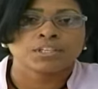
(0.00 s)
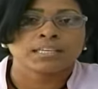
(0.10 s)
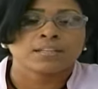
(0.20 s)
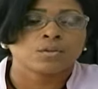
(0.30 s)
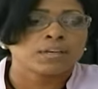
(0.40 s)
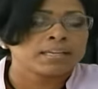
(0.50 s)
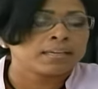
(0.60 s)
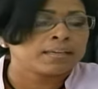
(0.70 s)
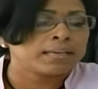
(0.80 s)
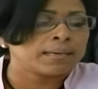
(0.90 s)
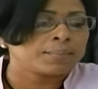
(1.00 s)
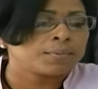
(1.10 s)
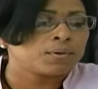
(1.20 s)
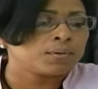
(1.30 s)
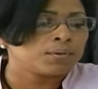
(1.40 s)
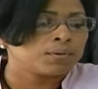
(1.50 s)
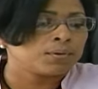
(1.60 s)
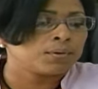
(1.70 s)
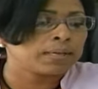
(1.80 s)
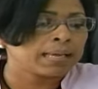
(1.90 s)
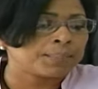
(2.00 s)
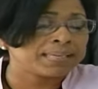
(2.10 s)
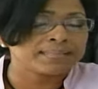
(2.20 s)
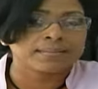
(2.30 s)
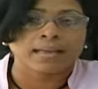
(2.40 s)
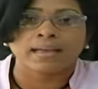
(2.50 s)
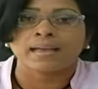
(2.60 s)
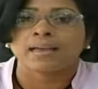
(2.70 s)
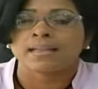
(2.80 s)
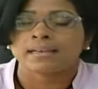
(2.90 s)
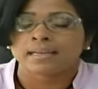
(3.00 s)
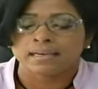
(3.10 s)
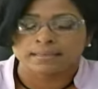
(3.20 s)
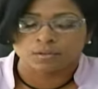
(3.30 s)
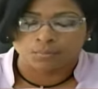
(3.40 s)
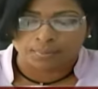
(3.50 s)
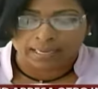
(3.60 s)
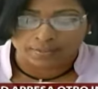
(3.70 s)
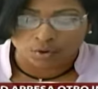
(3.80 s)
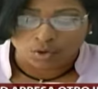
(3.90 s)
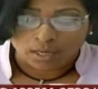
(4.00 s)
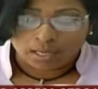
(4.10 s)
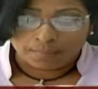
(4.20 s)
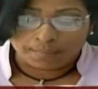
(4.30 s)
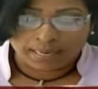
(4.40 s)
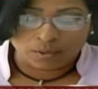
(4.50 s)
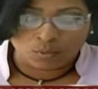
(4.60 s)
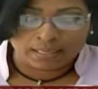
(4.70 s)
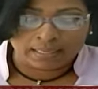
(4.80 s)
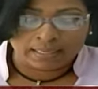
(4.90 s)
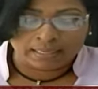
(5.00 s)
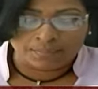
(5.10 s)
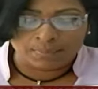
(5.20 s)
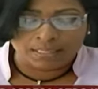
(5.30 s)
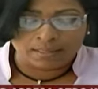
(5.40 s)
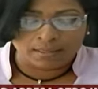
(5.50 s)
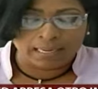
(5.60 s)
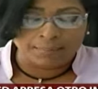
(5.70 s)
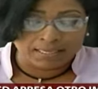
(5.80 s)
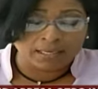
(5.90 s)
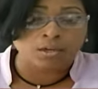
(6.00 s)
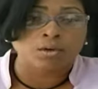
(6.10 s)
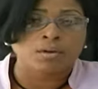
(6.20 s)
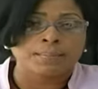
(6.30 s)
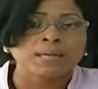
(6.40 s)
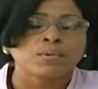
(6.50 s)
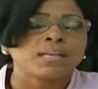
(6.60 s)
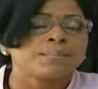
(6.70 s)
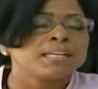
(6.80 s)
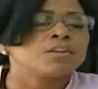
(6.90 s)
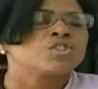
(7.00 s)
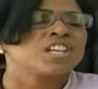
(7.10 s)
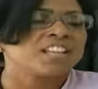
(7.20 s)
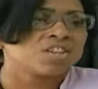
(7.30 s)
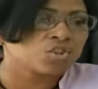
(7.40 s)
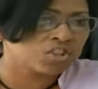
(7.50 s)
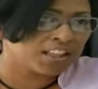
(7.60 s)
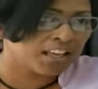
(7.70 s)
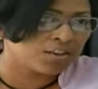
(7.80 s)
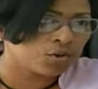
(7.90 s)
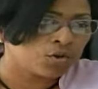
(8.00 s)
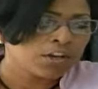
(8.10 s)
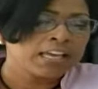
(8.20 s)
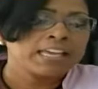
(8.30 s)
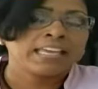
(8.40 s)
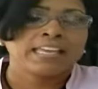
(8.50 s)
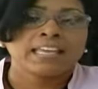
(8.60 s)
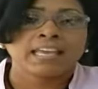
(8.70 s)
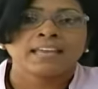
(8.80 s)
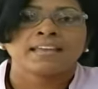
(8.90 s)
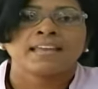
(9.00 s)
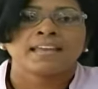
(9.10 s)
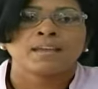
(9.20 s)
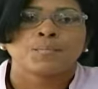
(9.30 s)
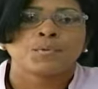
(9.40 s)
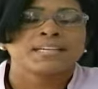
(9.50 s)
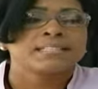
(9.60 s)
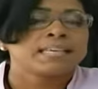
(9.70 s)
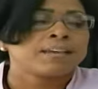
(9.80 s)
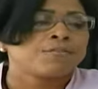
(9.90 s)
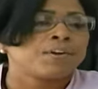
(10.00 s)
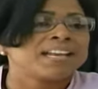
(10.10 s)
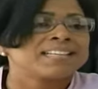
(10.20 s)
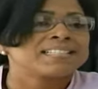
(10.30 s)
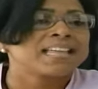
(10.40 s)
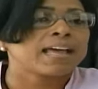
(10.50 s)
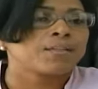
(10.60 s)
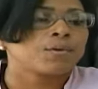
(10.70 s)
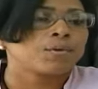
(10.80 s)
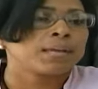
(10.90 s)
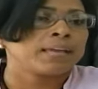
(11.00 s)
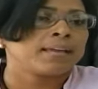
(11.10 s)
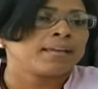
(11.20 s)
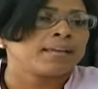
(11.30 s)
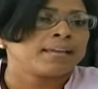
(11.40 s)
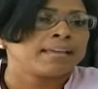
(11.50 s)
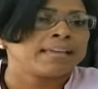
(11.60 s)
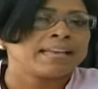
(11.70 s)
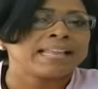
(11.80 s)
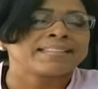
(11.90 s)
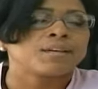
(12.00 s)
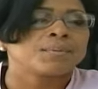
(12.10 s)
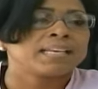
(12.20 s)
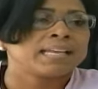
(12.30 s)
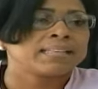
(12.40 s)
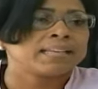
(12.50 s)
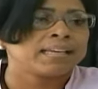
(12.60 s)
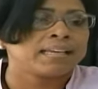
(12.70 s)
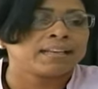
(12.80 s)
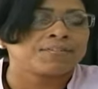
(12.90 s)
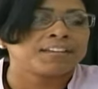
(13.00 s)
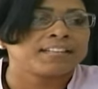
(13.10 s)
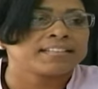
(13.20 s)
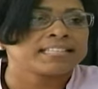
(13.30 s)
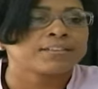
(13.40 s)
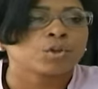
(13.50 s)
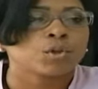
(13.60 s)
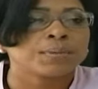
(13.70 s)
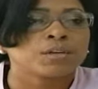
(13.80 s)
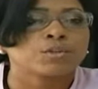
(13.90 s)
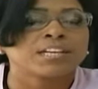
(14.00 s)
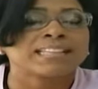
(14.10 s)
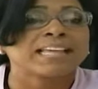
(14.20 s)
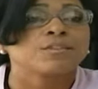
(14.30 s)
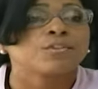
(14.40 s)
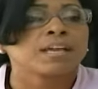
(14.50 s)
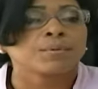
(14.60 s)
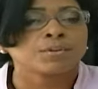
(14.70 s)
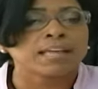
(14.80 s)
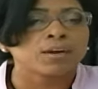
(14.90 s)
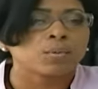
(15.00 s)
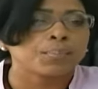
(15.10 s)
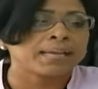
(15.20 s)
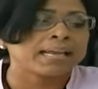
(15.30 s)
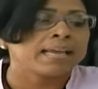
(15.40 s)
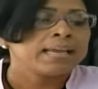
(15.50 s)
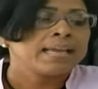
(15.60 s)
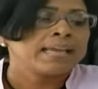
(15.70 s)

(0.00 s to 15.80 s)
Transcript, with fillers: siguiéndole la, pista al, nombrado Manuel Emilio, Emilio, Manuel Emilio Cedeño Cedeño, quien eh, pues eh, fue arrestado en la terminal del ferry de Santo Domingo tratando de abordarlo para